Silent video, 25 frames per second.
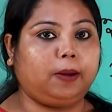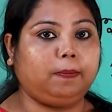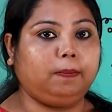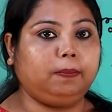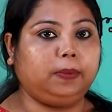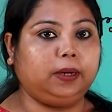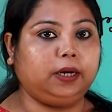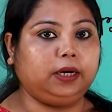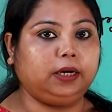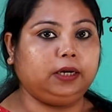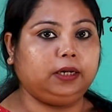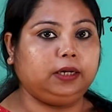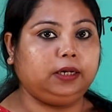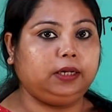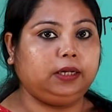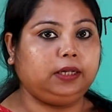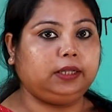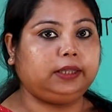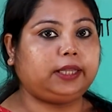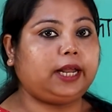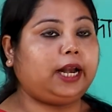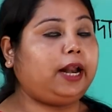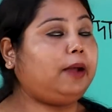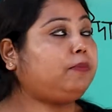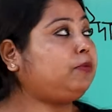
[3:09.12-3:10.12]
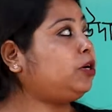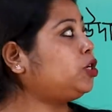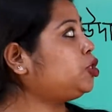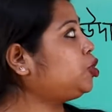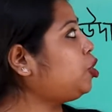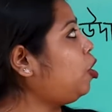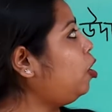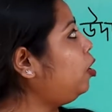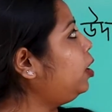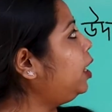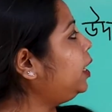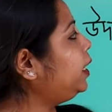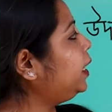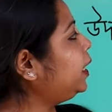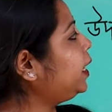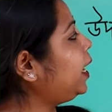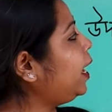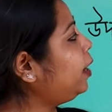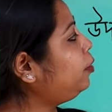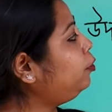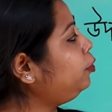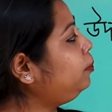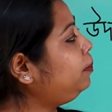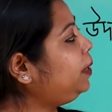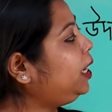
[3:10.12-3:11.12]
নাম্বার তাহলে আমরা সংজ্ঞাটাকে
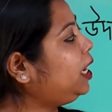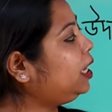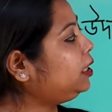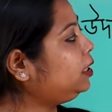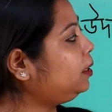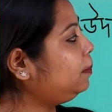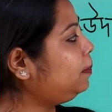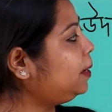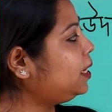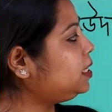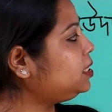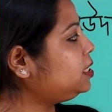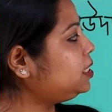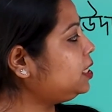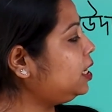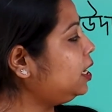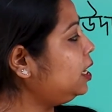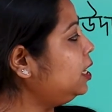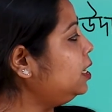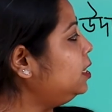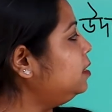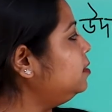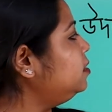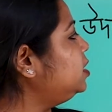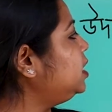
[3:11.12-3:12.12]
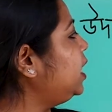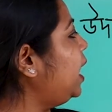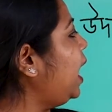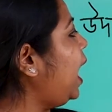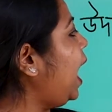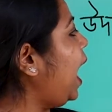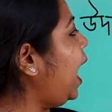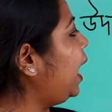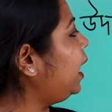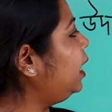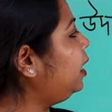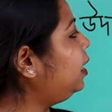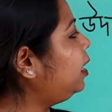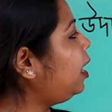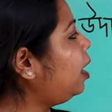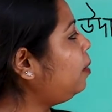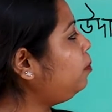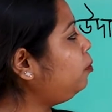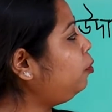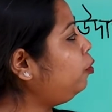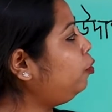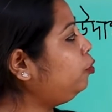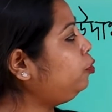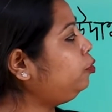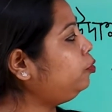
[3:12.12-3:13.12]
এখন মেলাতে পাচ্ছি যে এক গ্রাম
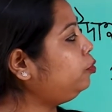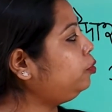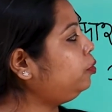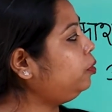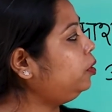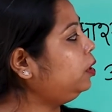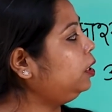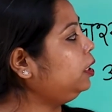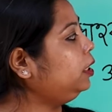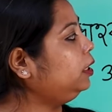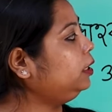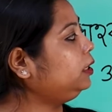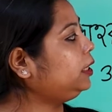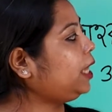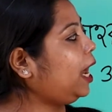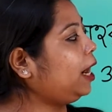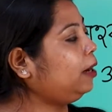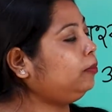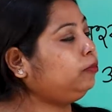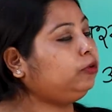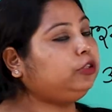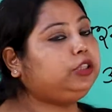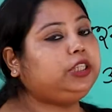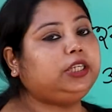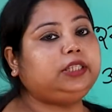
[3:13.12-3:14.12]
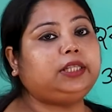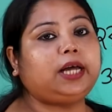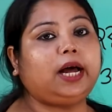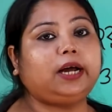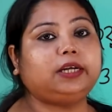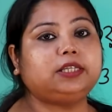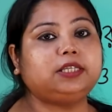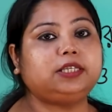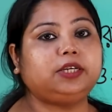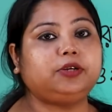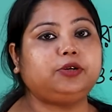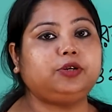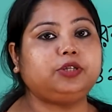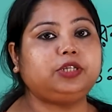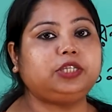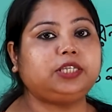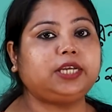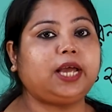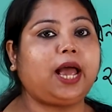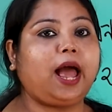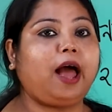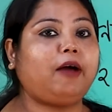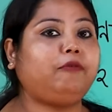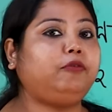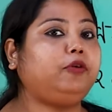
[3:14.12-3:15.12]
অণু তার মধ্যে থাকছে হচ্ছে
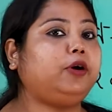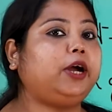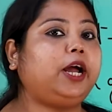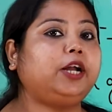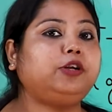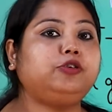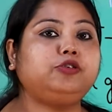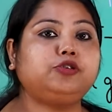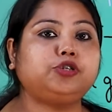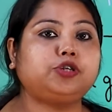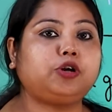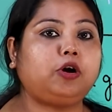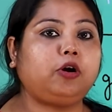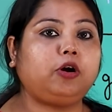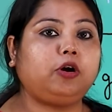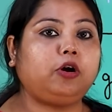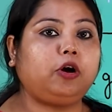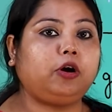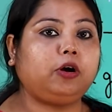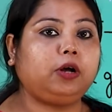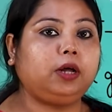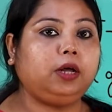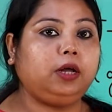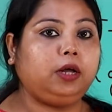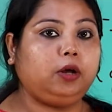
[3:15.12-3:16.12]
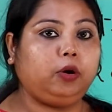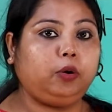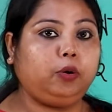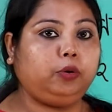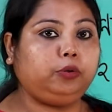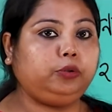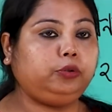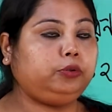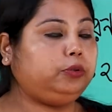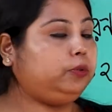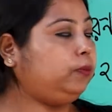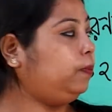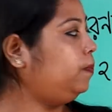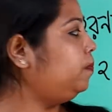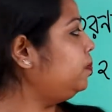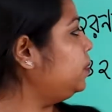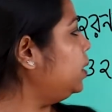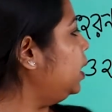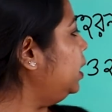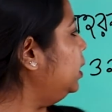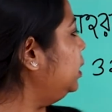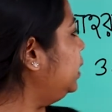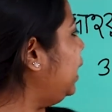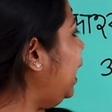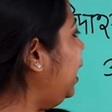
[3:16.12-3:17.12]
অ্যাভোগ্যাড্রো সংখ্যক অণু
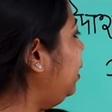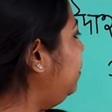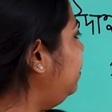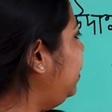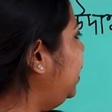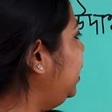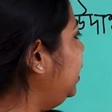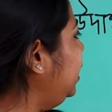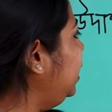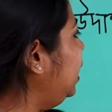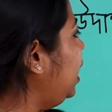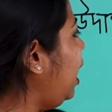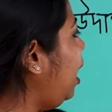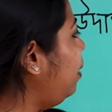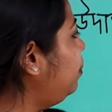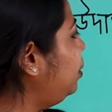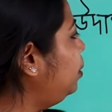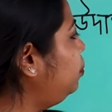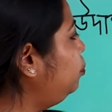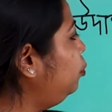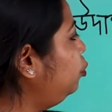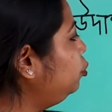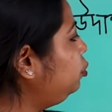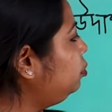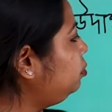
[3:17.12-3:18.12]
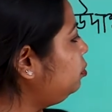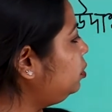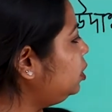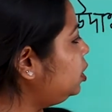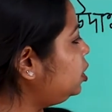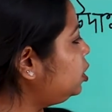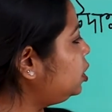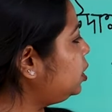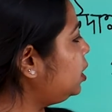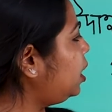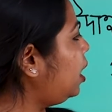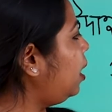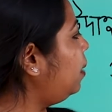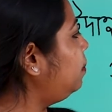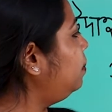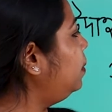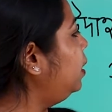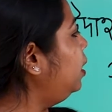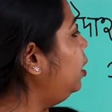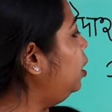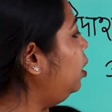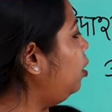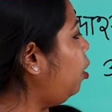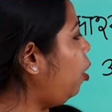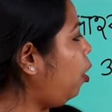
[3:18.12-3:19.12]
তার মানে আমার বত্রিশ গ্রাম
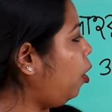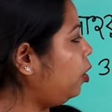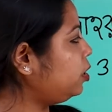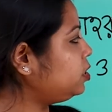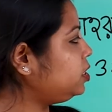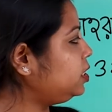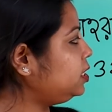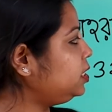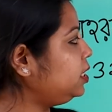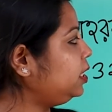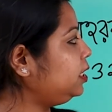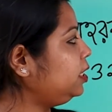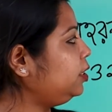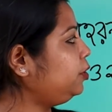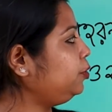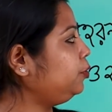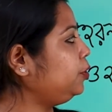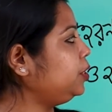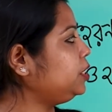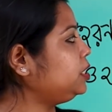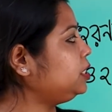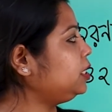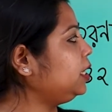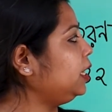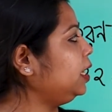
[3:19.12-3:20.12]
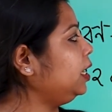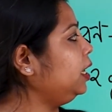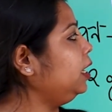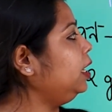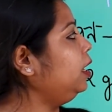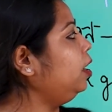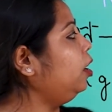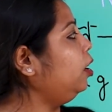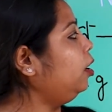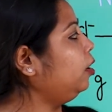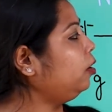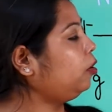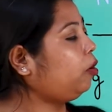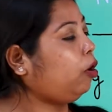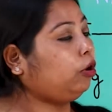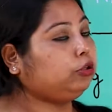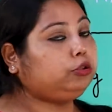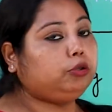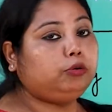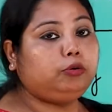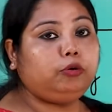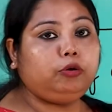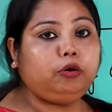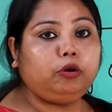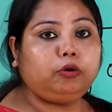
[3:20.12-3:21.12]
অক্সিজেনে রয়েছে
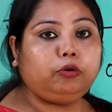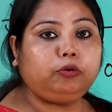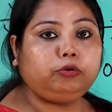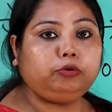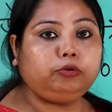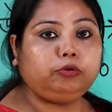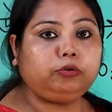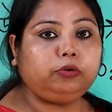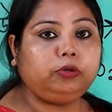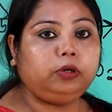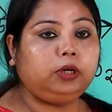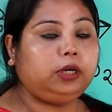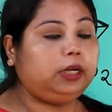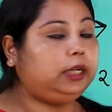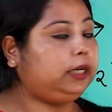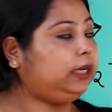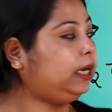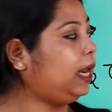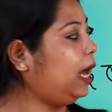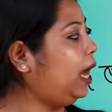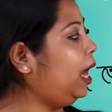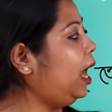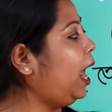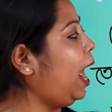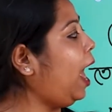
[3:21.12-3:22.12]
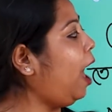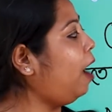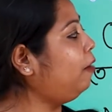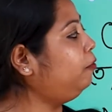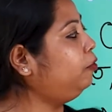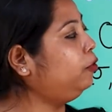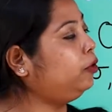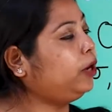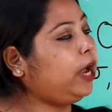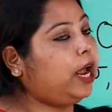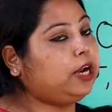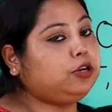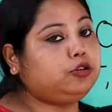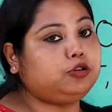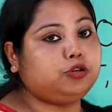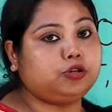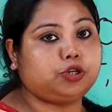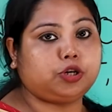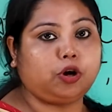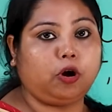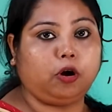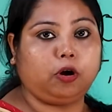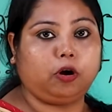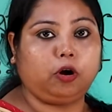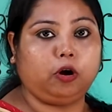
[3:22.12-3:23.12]
কতগুলো অণু না অ্যাভোগ্যাড্রো
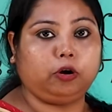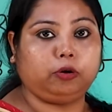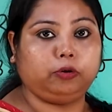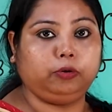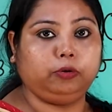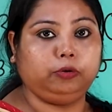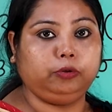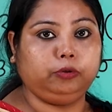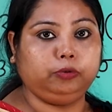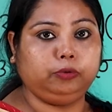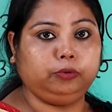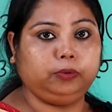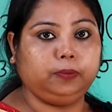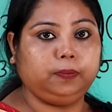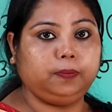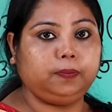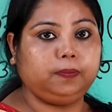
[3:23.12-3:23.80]
সংখ্যক অণু